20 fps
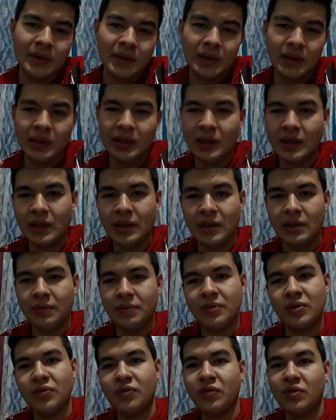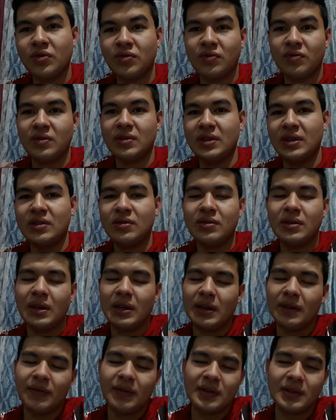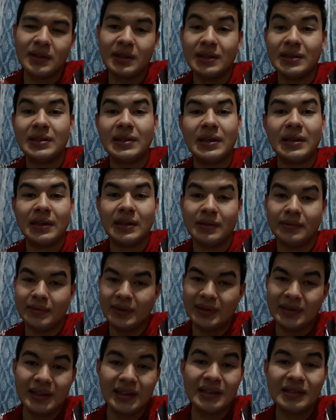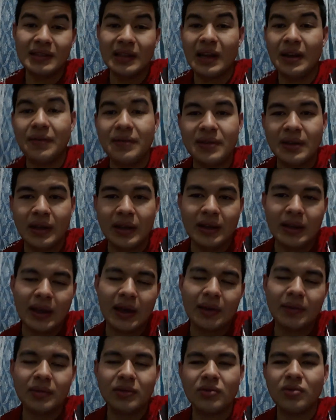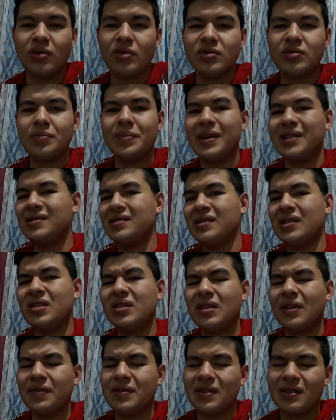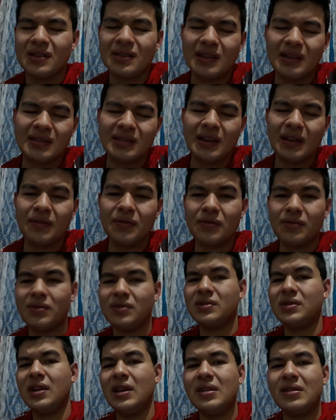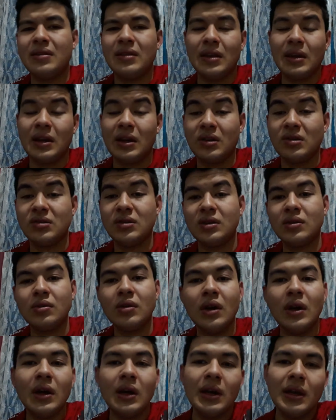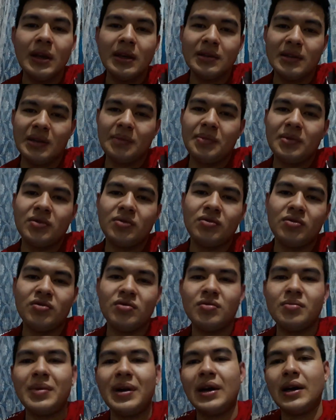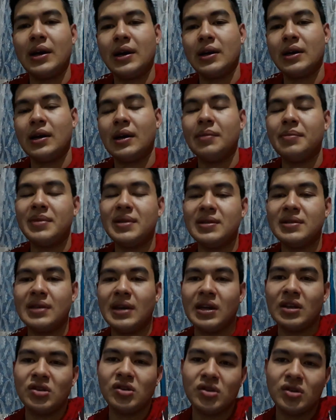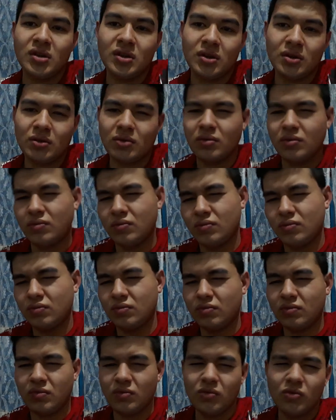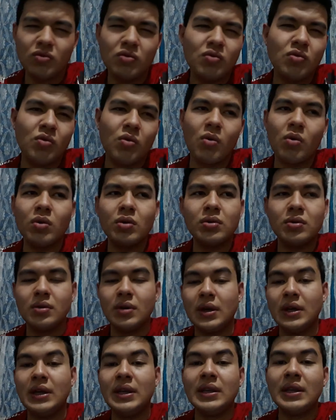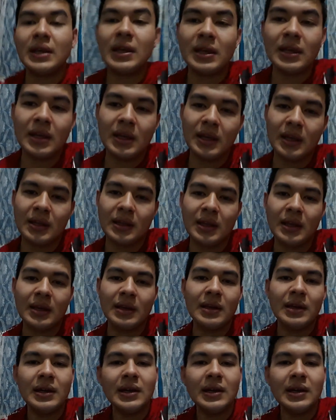E se não fosse vocês, não estaria fazendo essa, essas lives aí, tá? Eu gosto bastante de estar tá fazendo essas lives com vocês, interagindo. Sempre surge uma amizade um com o outro aí, né? Que, né?